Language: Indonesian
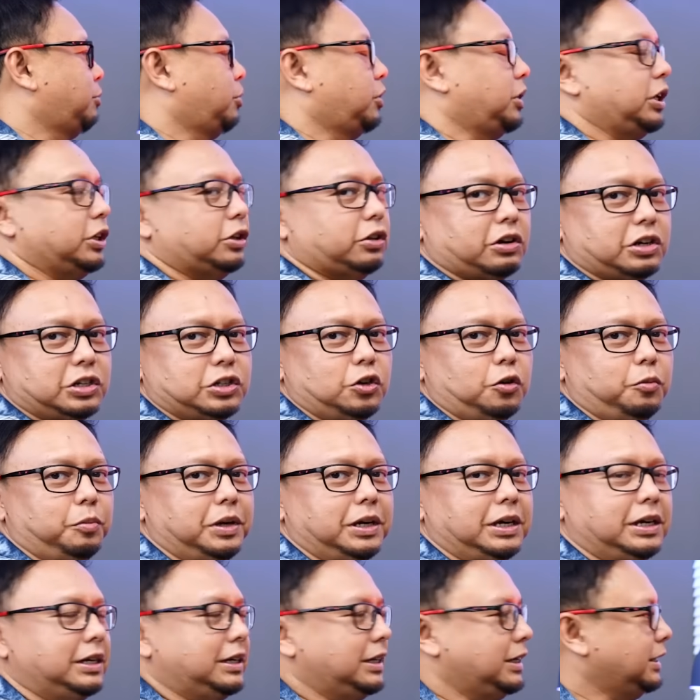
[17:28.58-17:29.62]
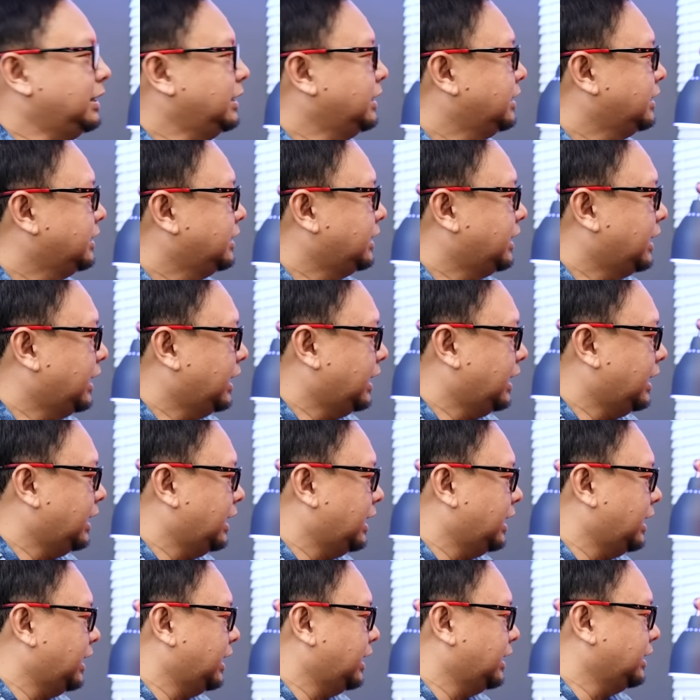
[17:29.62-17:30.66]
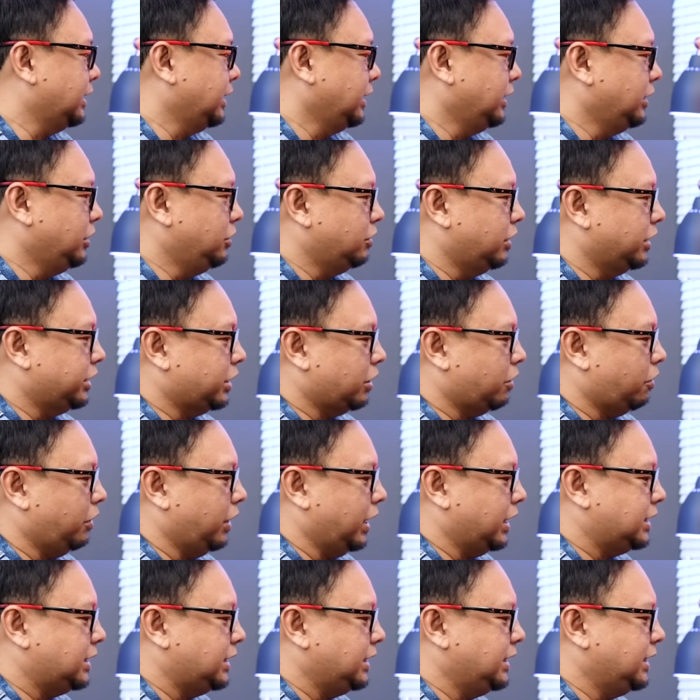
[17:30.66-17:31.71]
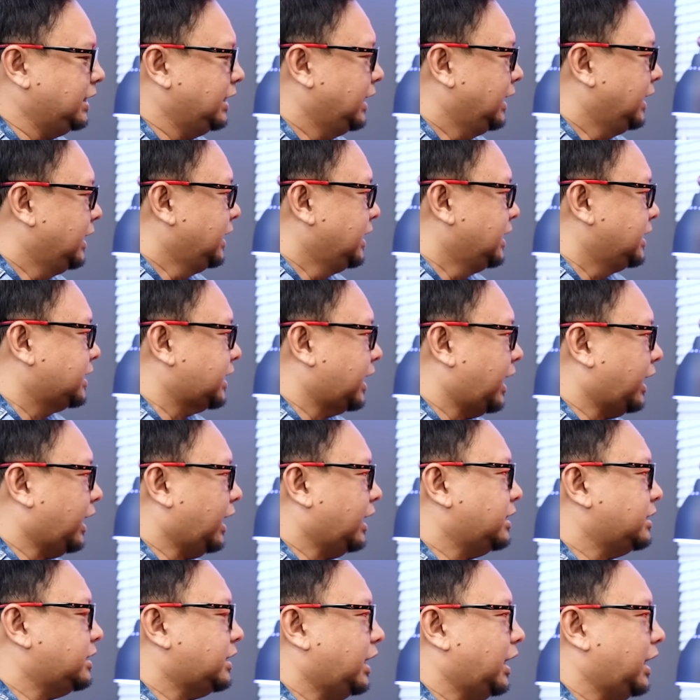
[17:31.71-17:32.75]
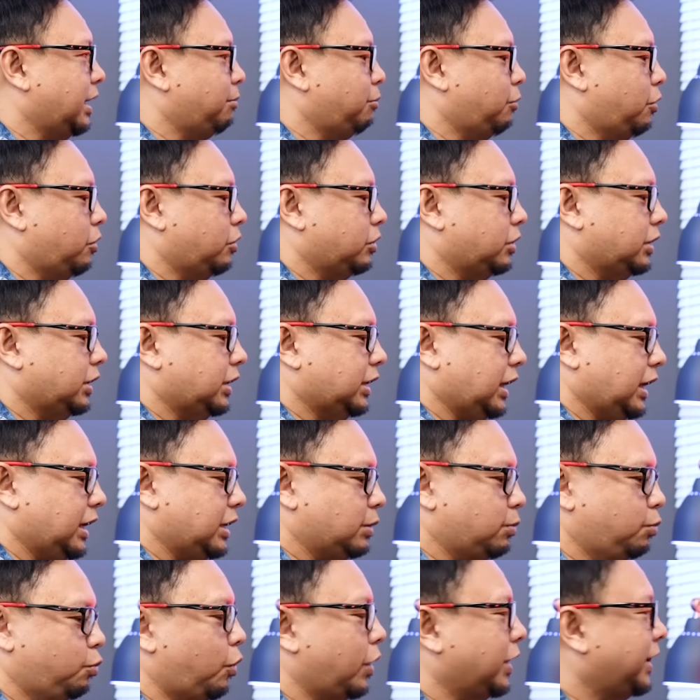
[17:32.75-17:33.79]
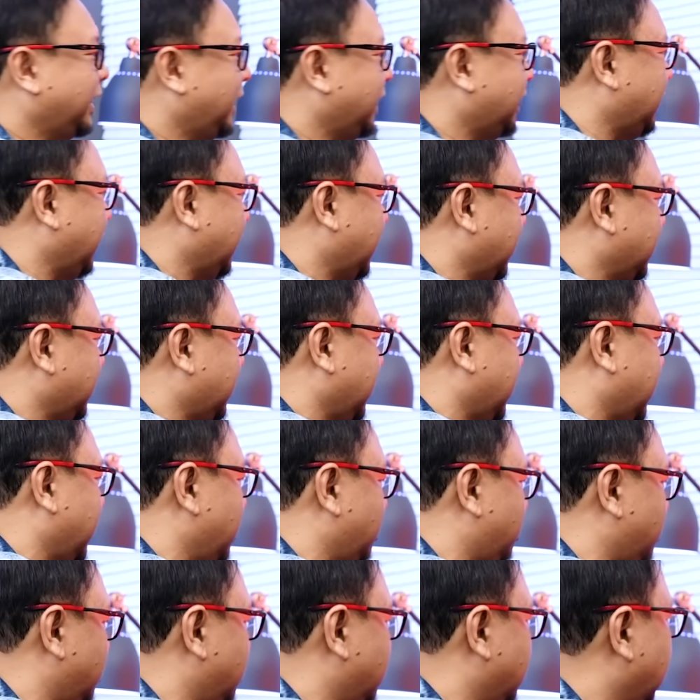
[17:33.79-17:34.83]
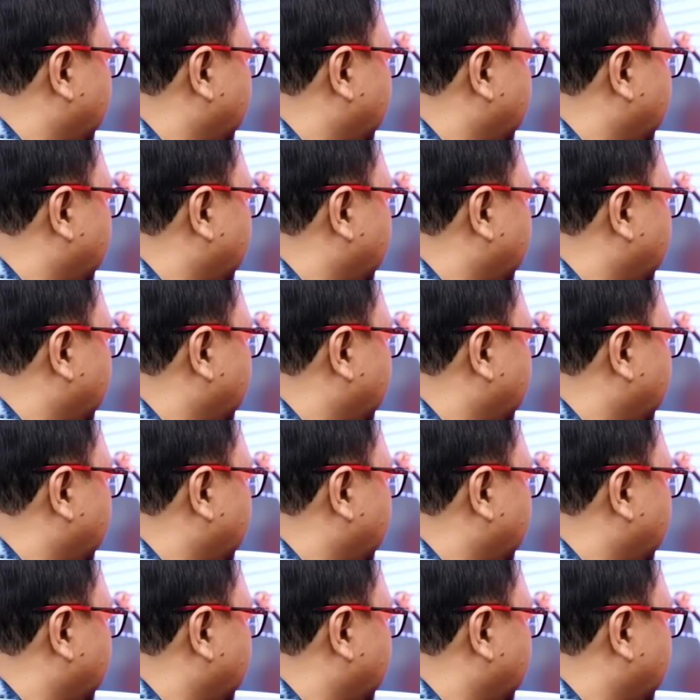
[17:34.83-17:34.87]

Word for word: monitor Xiaomi ini dan ini juga terkoneksi. Sekarang saya mau tes buat ngetik-ngetiknya dulu